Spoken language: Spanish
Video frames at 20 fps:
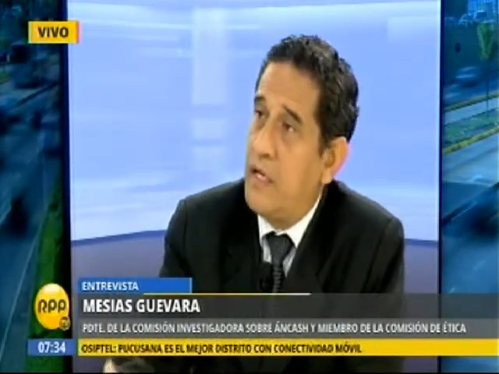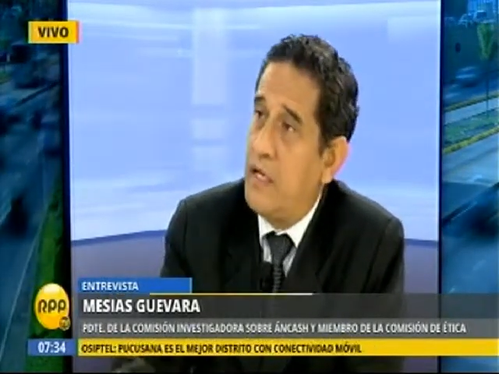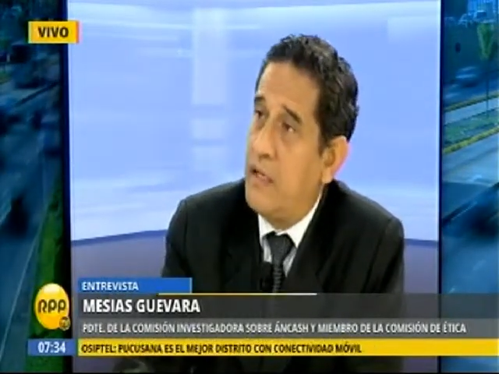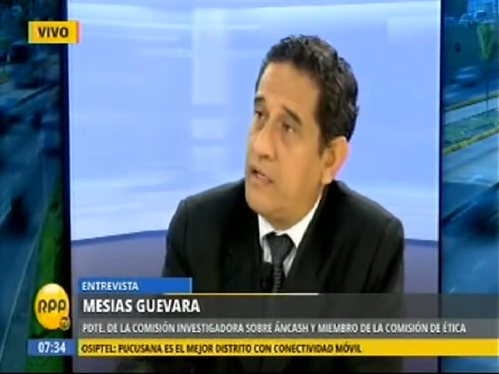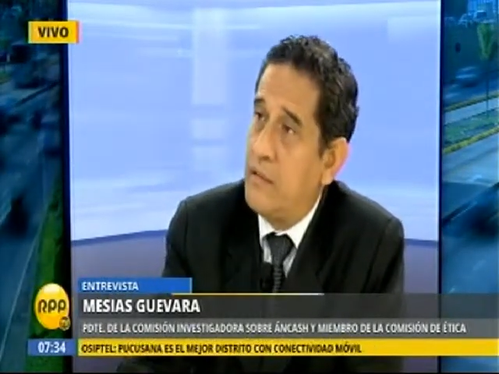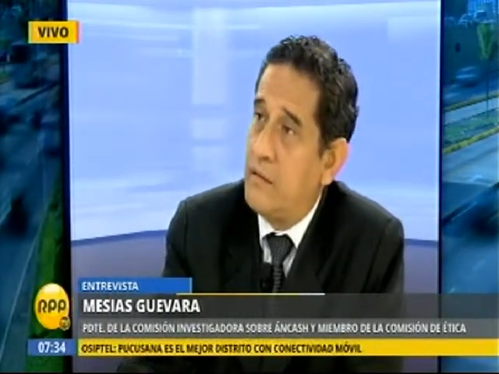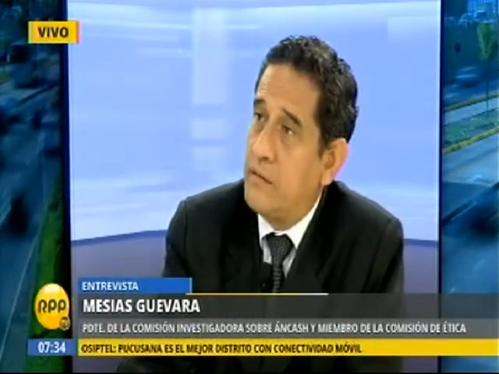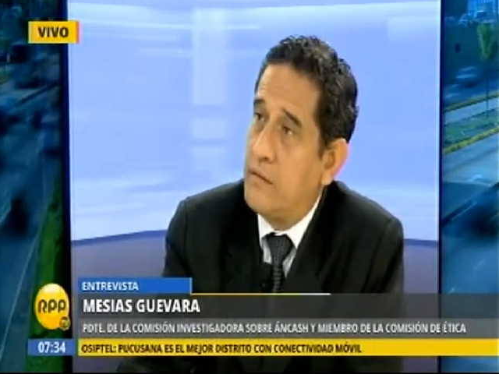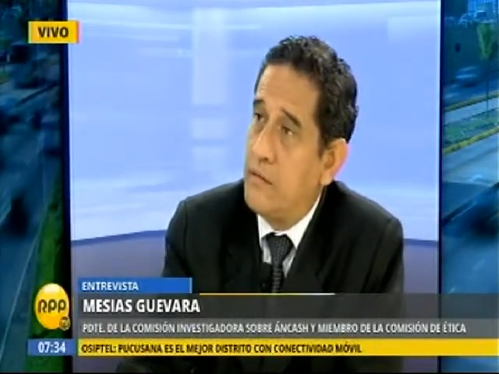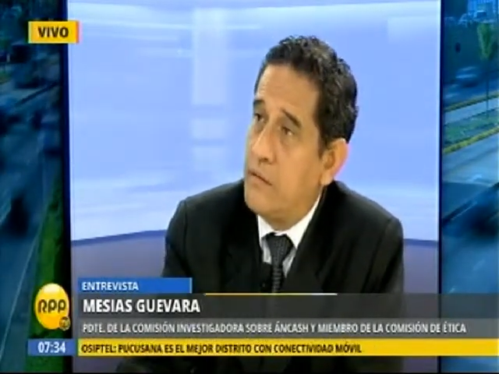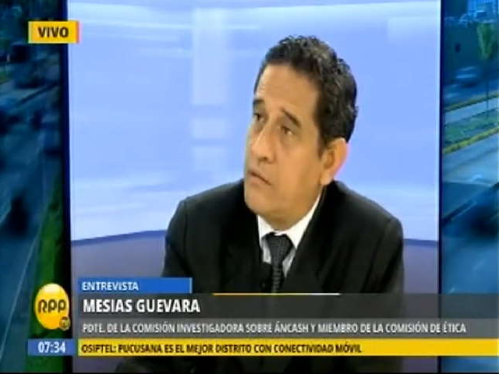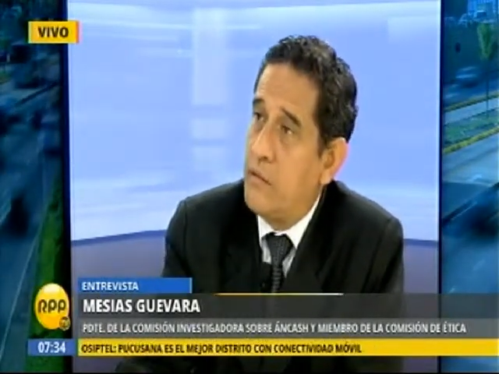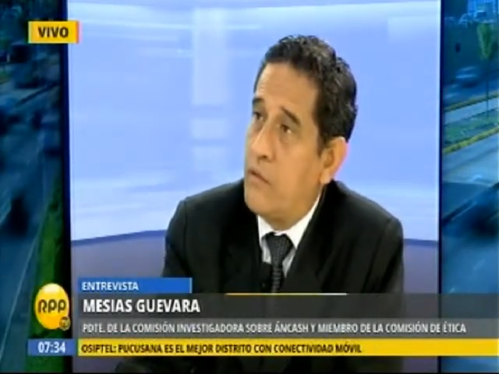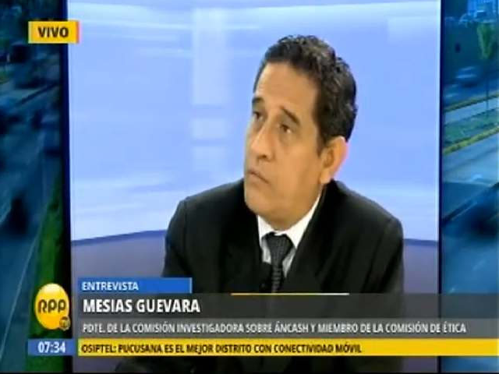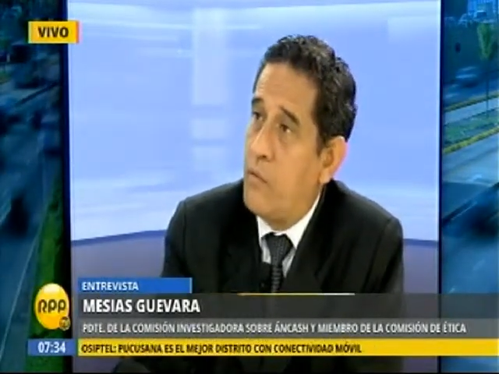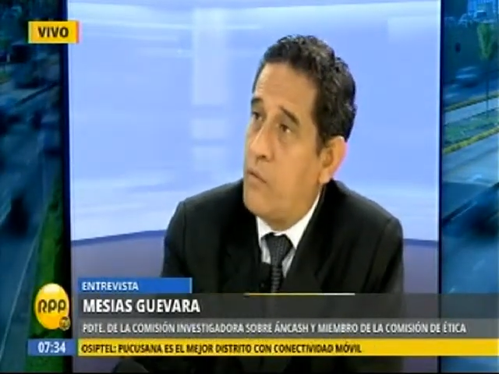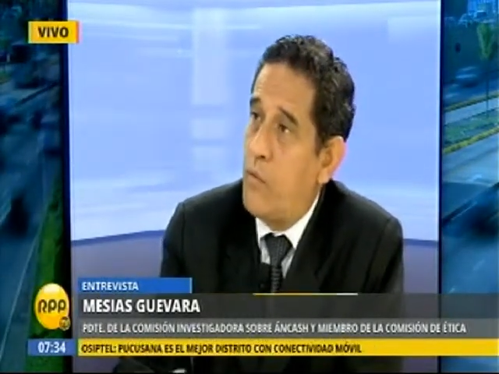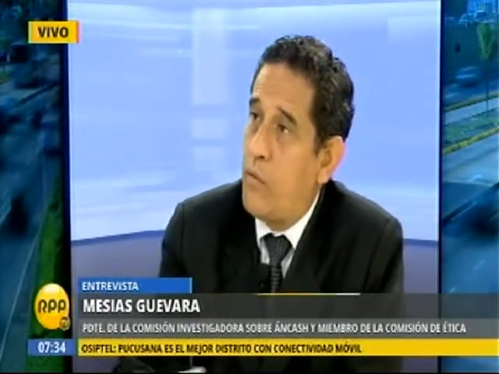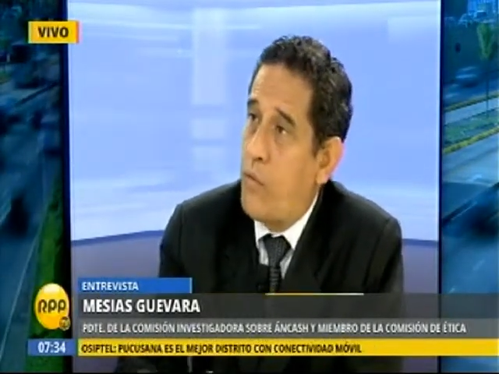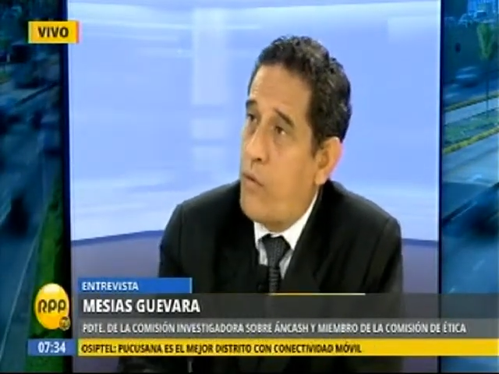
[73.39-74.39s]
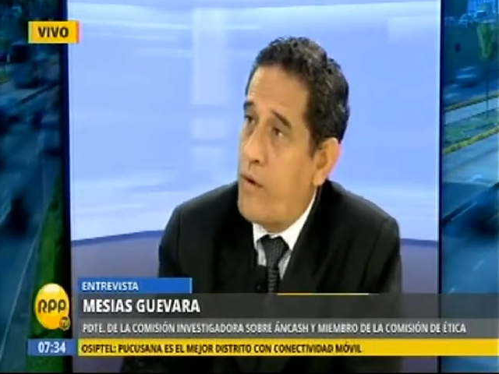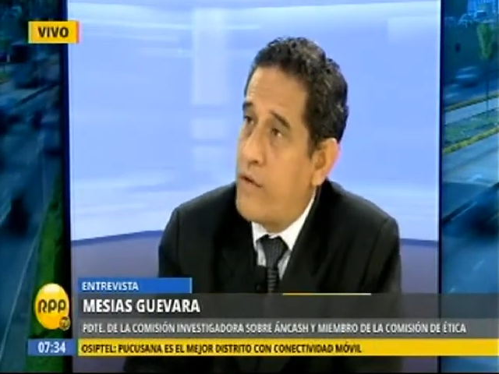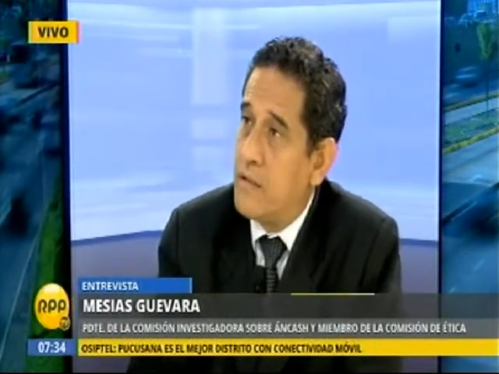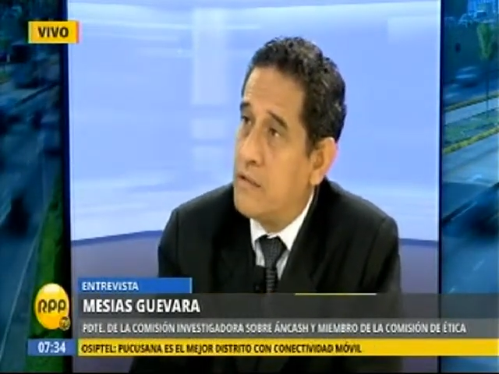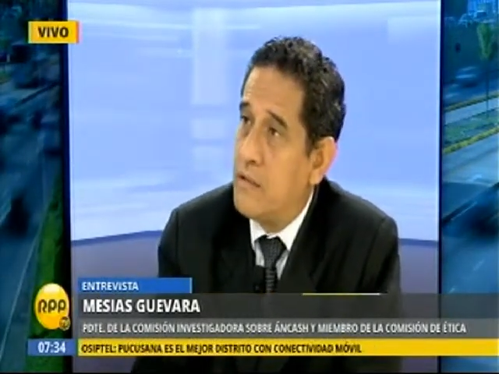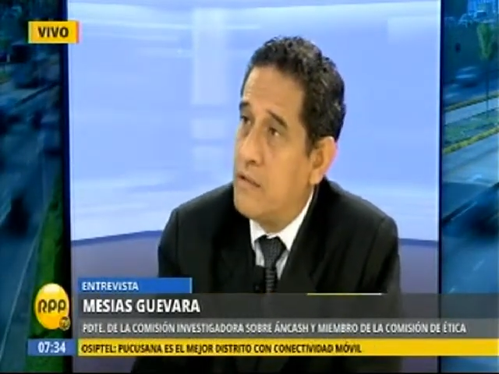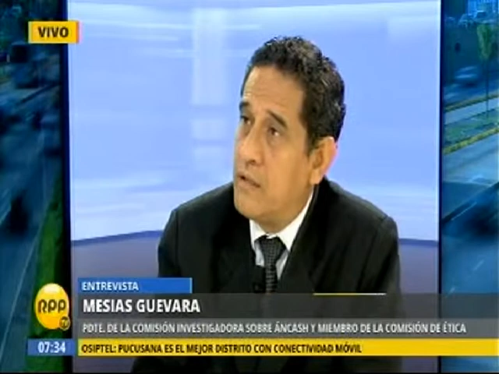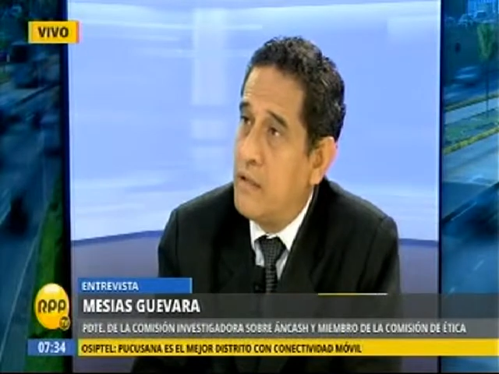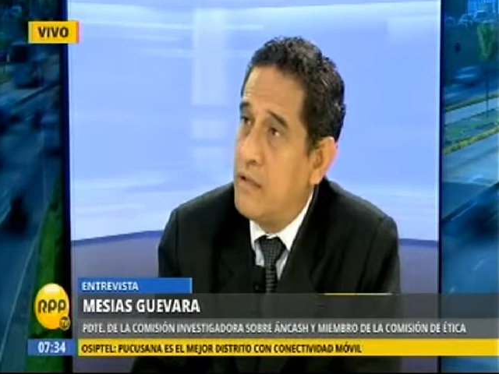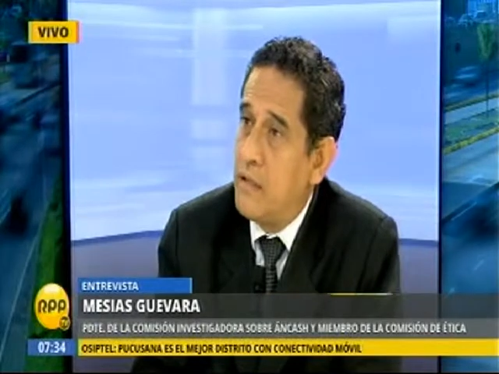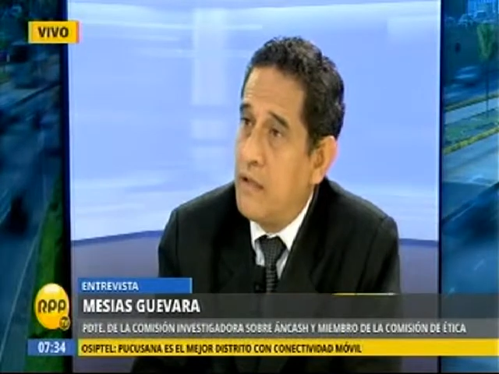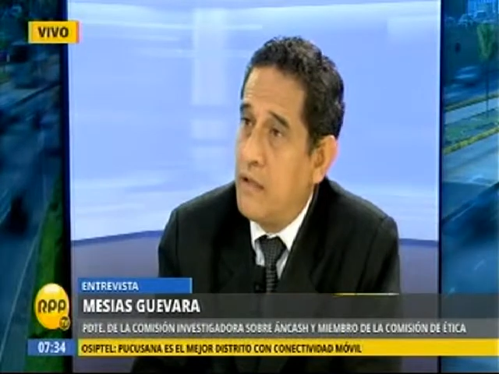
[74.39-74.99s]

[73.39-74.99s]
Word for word: alguien como un juez